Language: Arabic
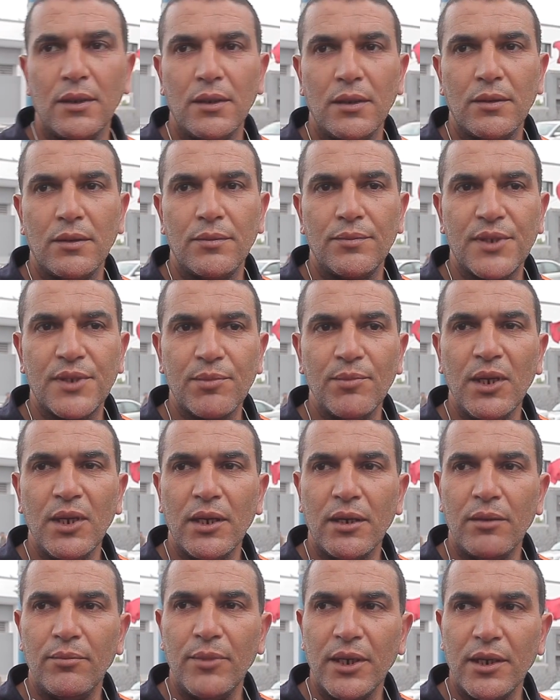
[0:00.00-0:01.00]
آه، بسم
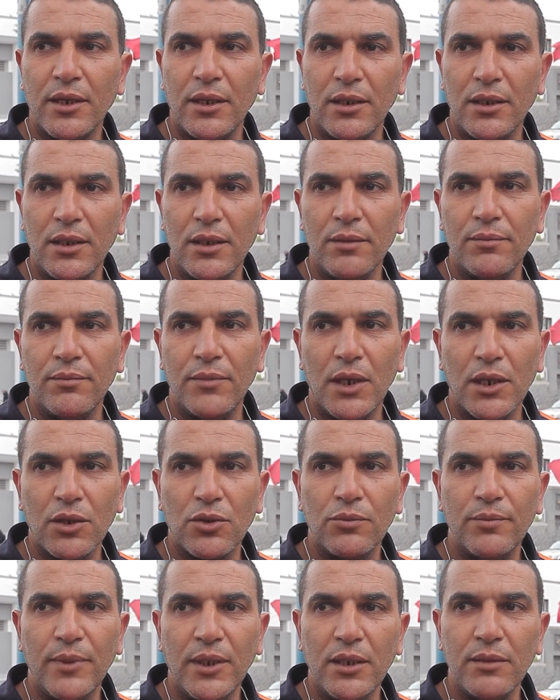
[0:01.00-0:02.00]
الله الرحمن الرحيم
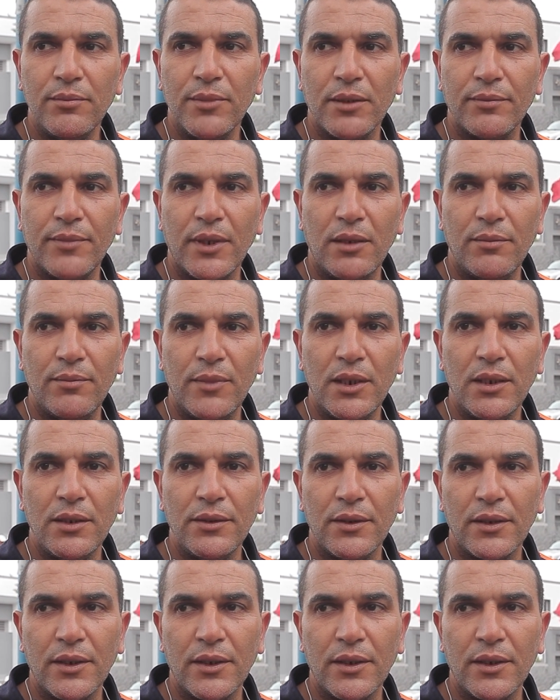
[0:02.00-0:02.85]
معكم حلمي عبد الرحمن